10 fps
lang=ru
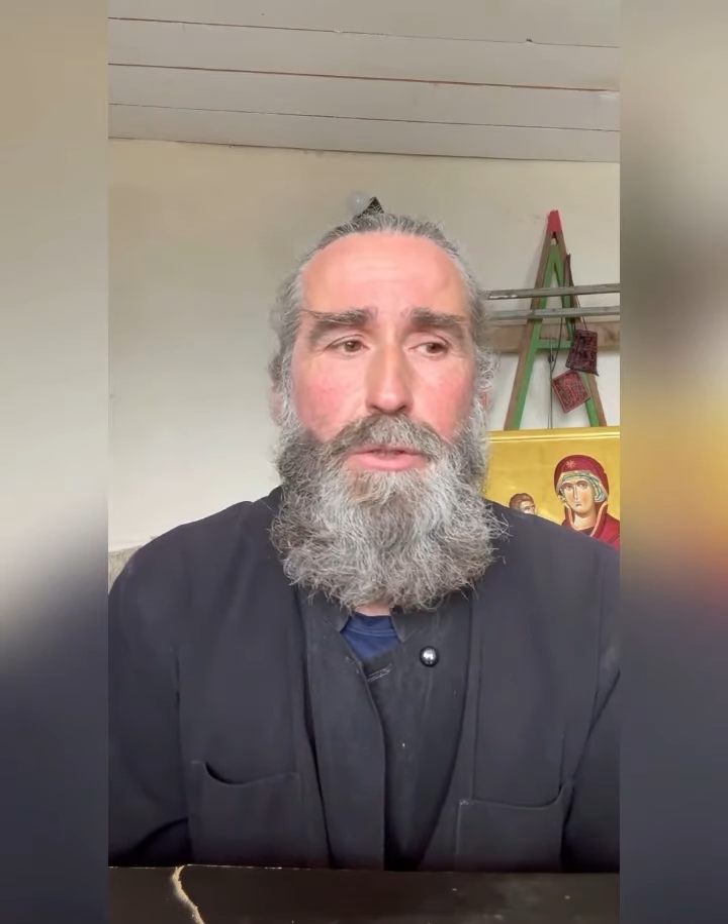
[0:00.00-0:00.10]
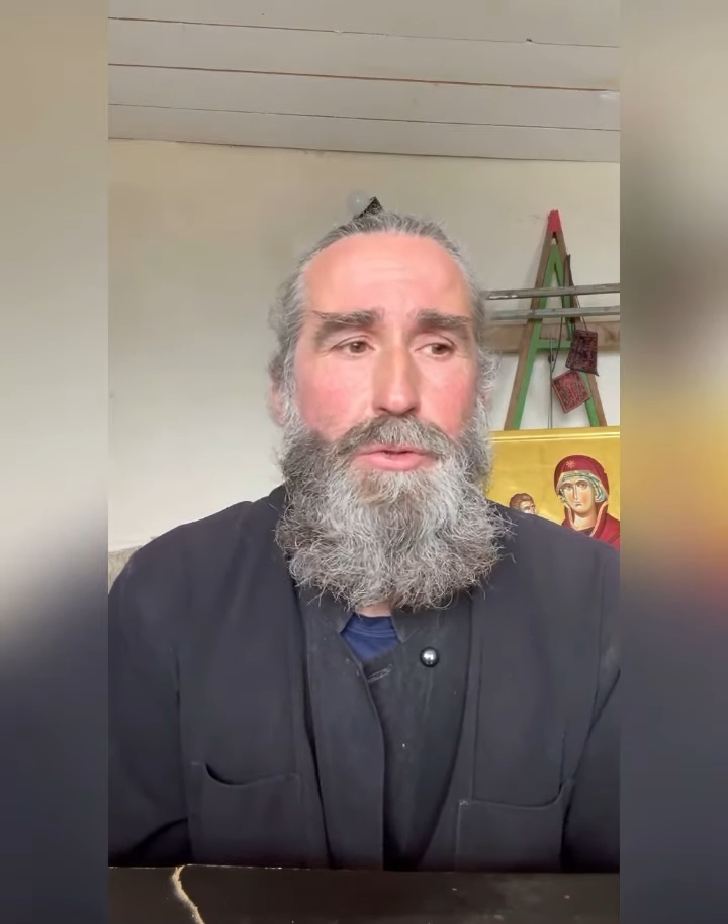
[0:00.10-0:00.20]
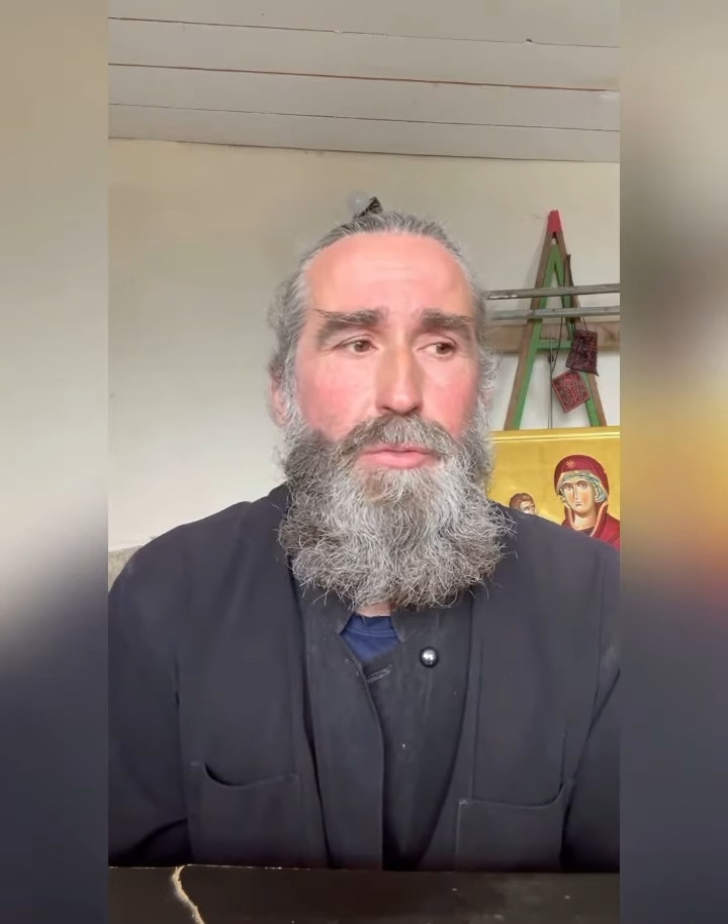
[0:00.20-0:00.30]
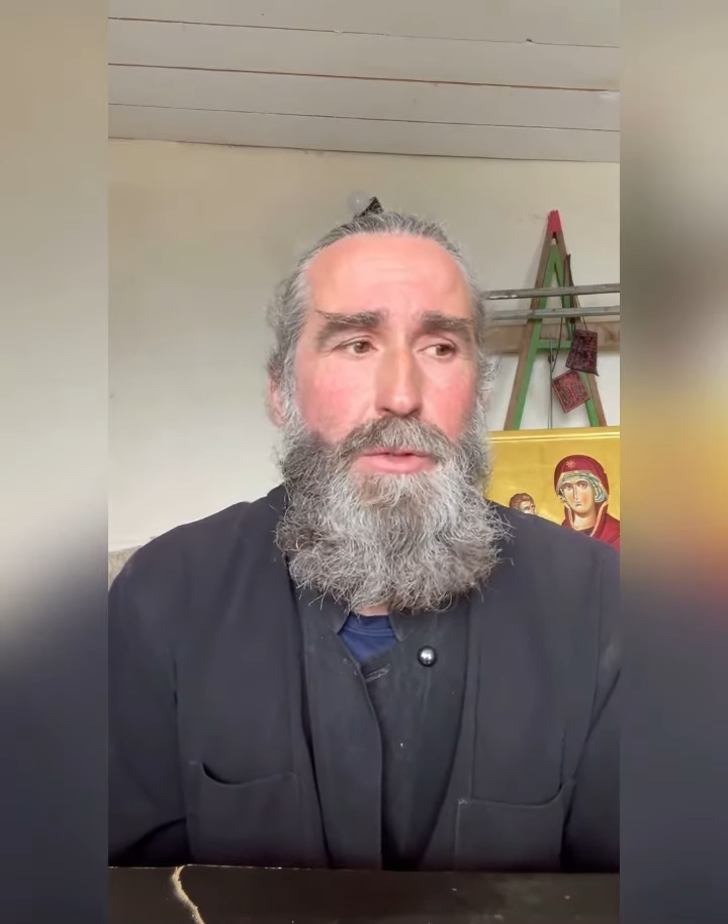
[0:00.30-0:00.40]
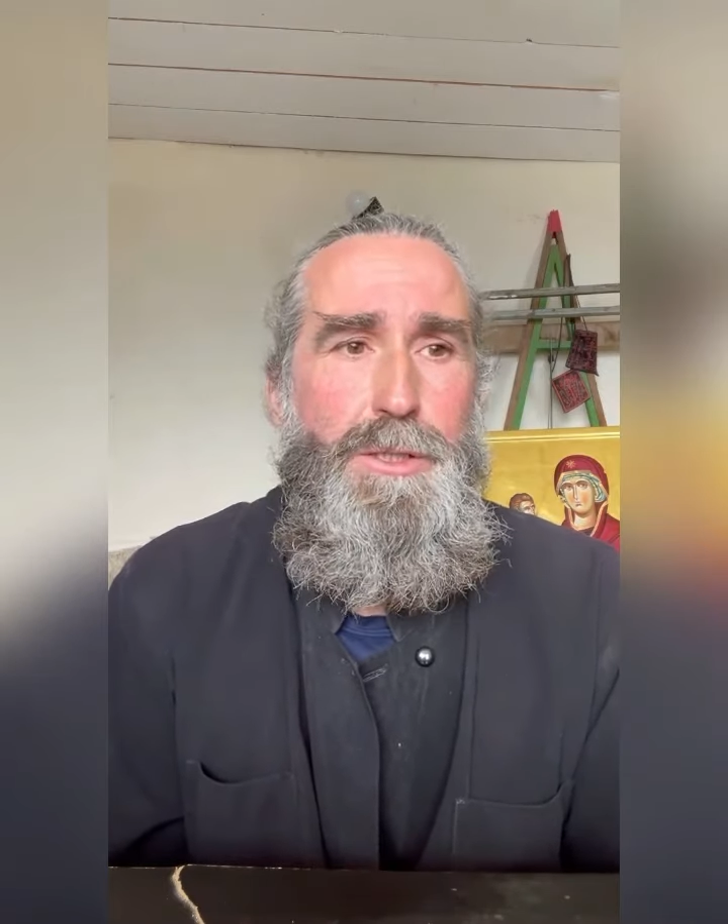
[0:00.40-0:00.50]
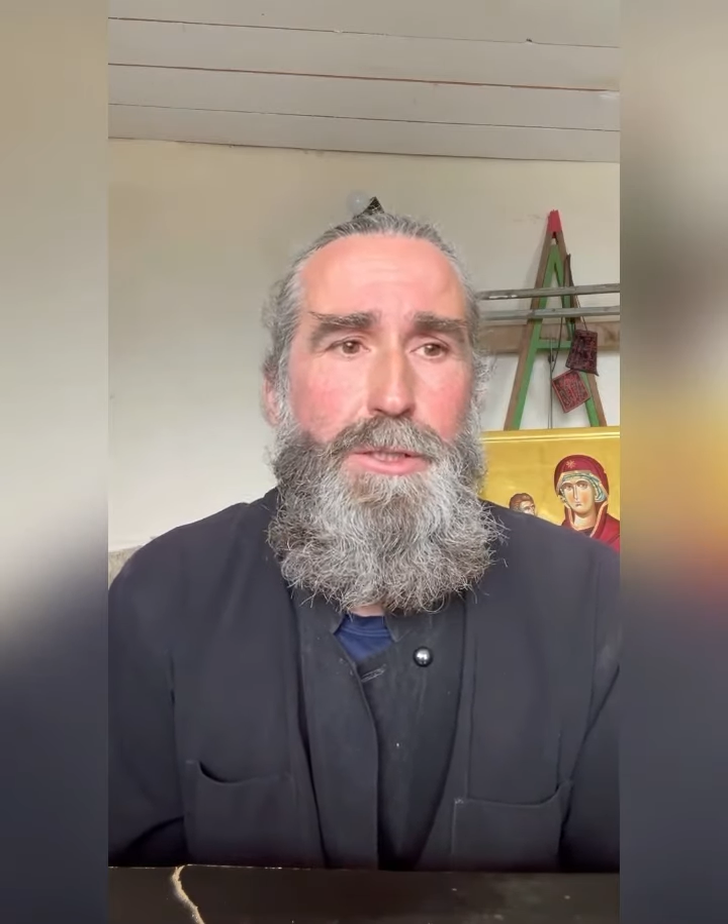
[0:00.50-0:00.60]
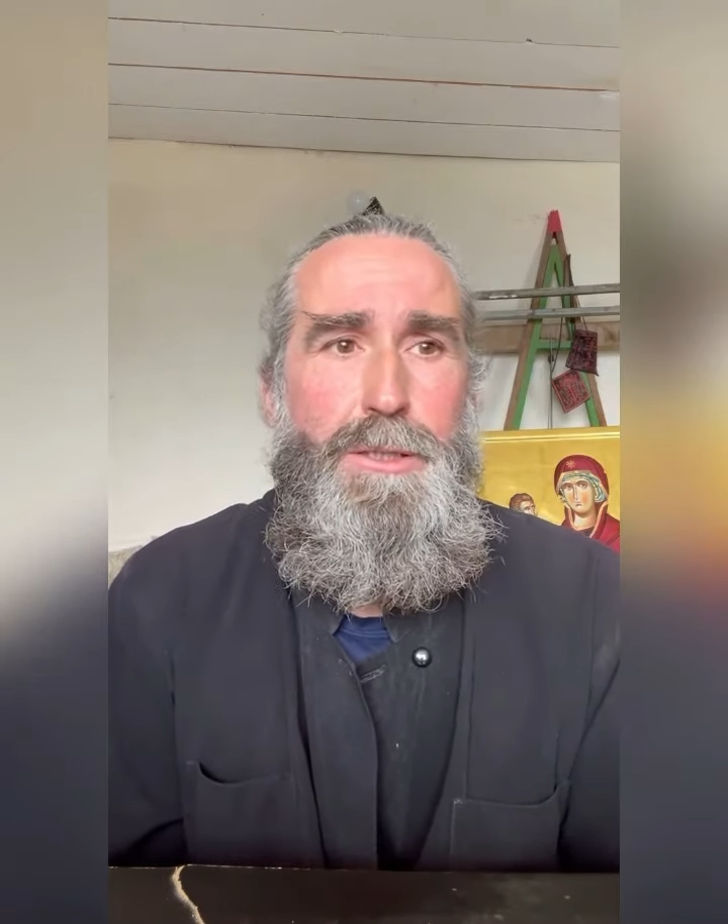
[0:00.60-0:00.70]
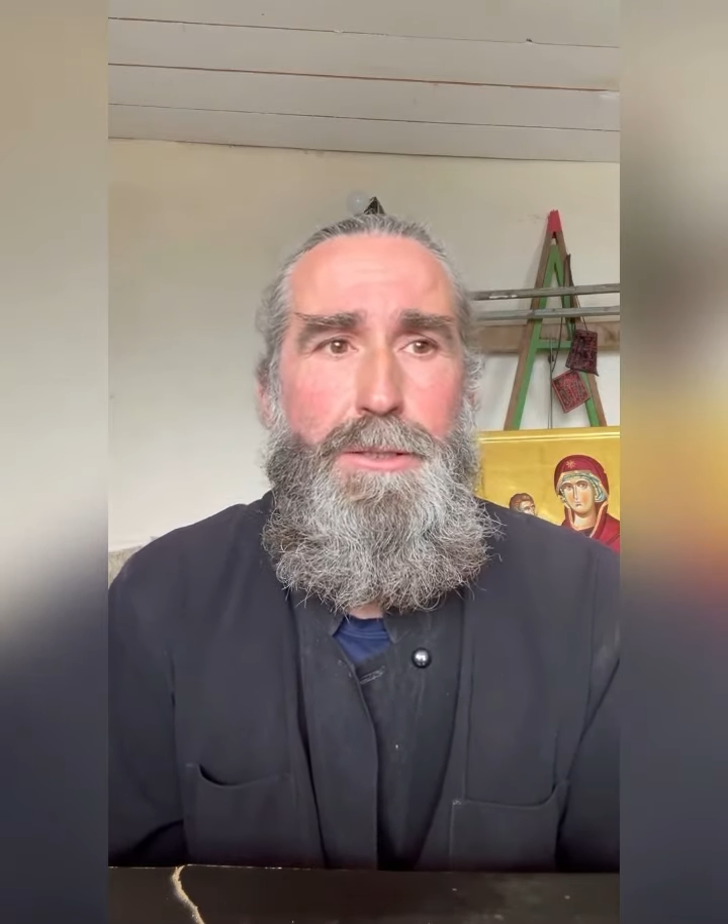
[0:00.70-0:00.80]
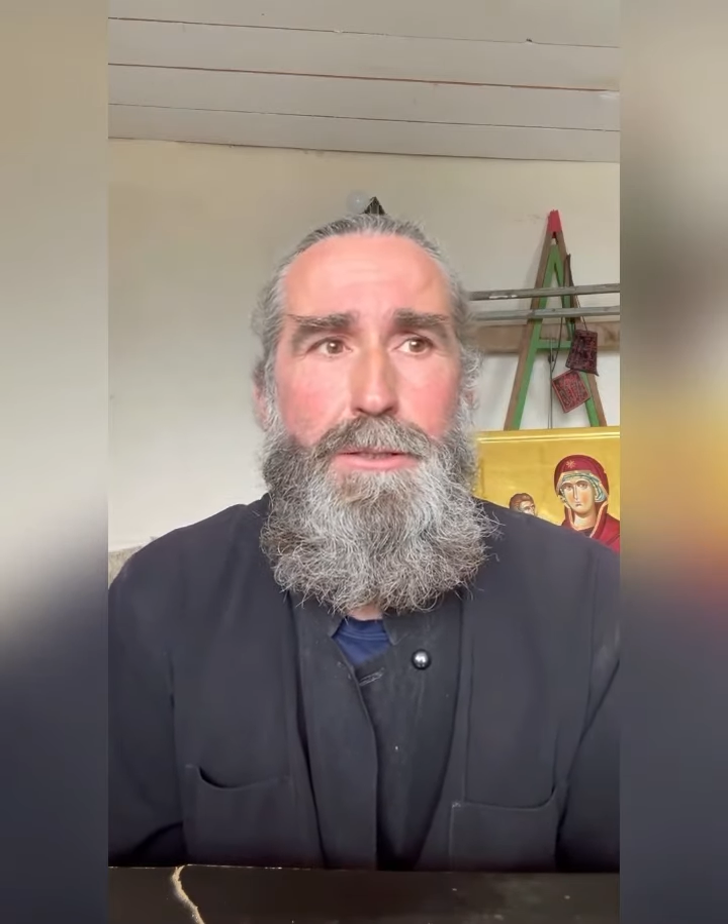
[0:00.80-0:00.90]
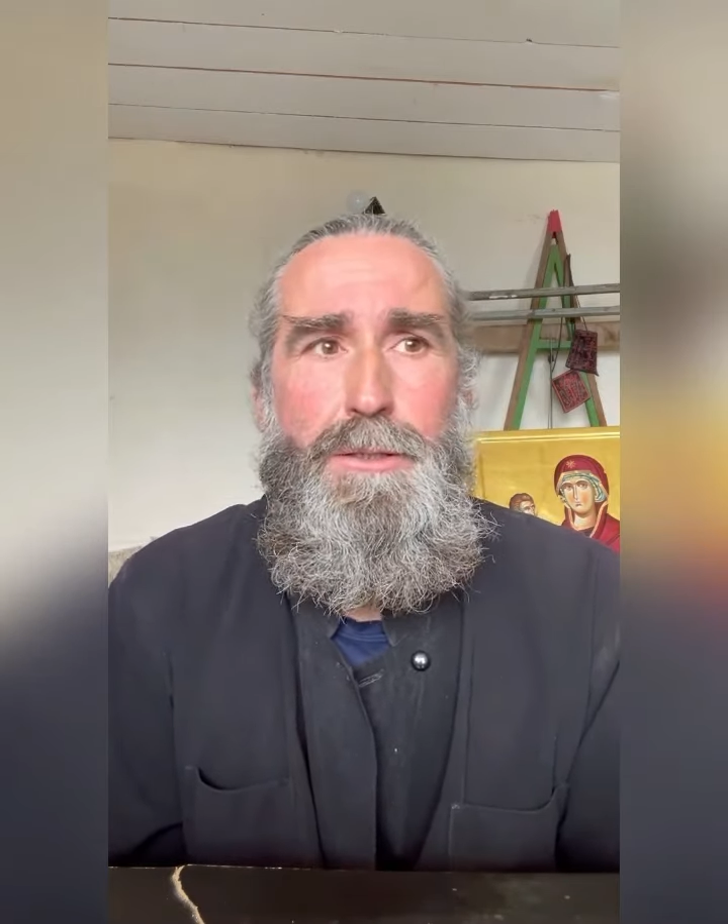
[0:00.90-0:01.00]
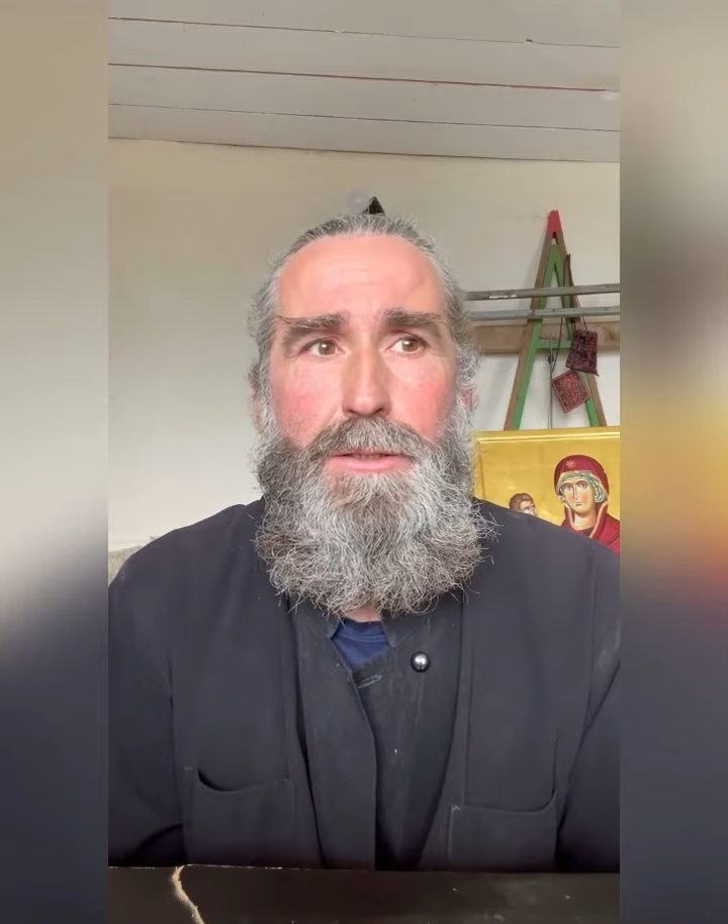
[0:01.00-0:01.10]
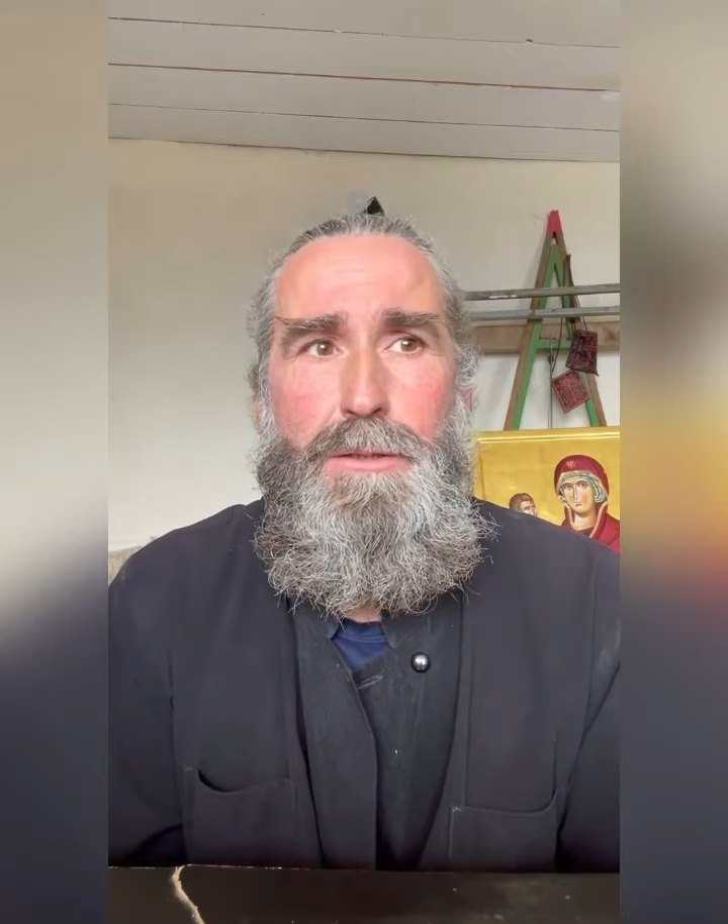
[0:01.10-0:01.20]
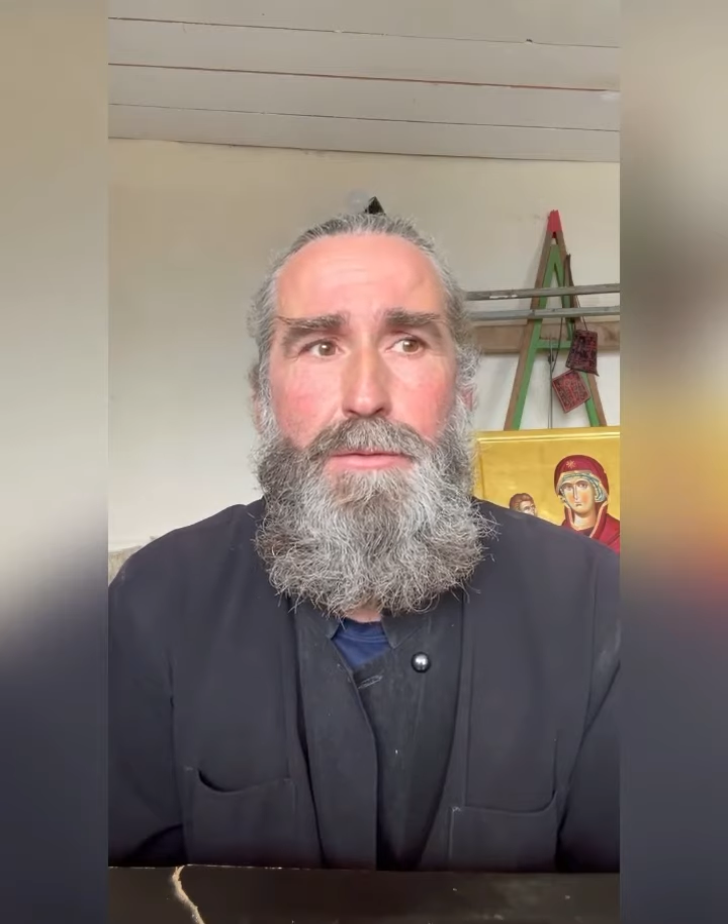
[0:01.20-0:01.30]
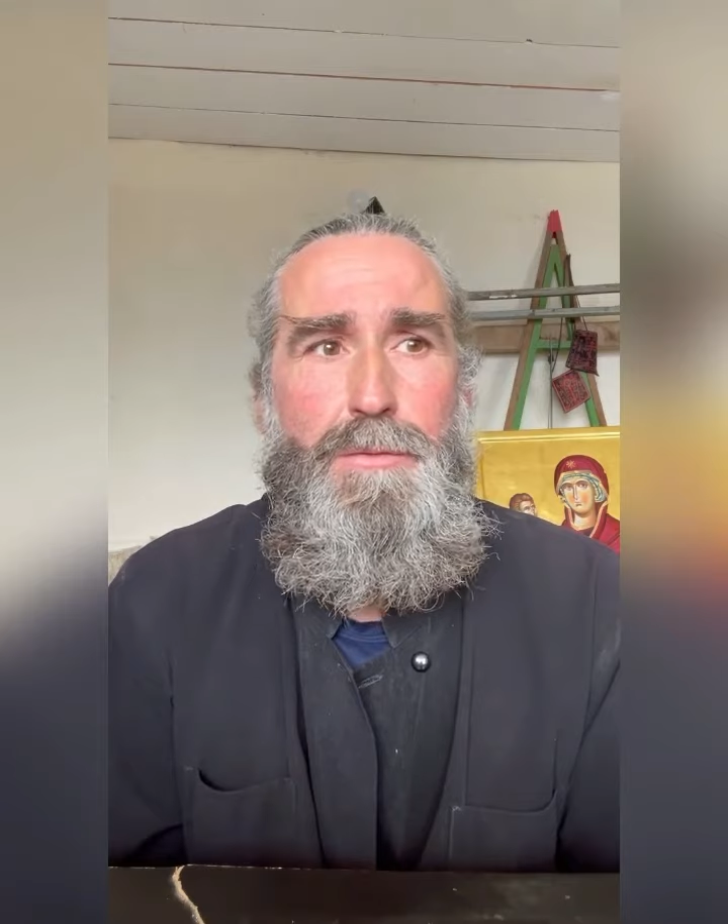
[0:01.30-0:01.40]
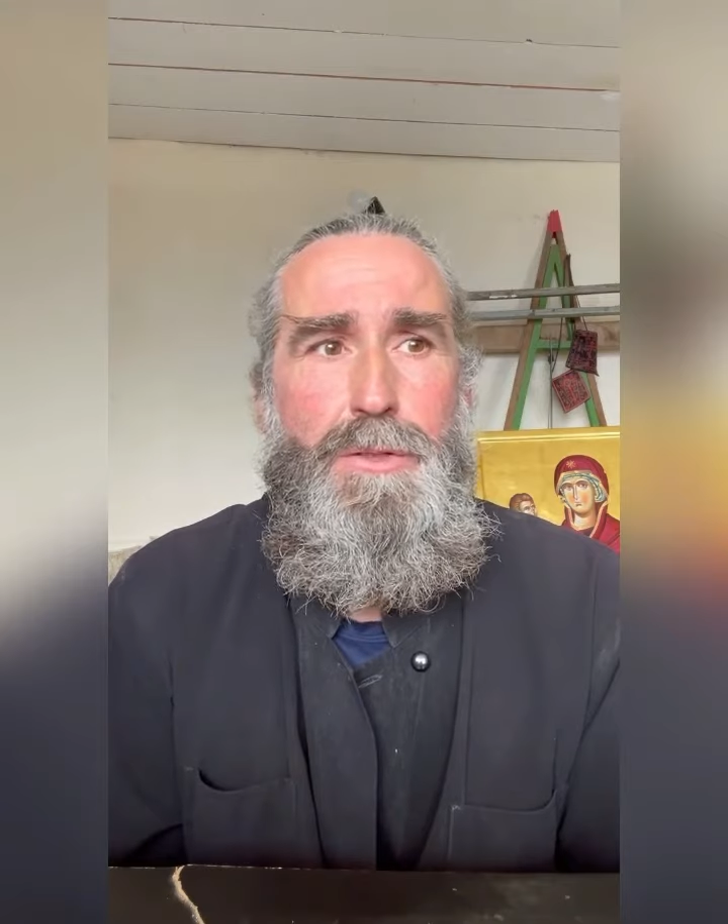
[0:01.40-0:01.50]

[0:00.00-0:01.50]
прошу прощения,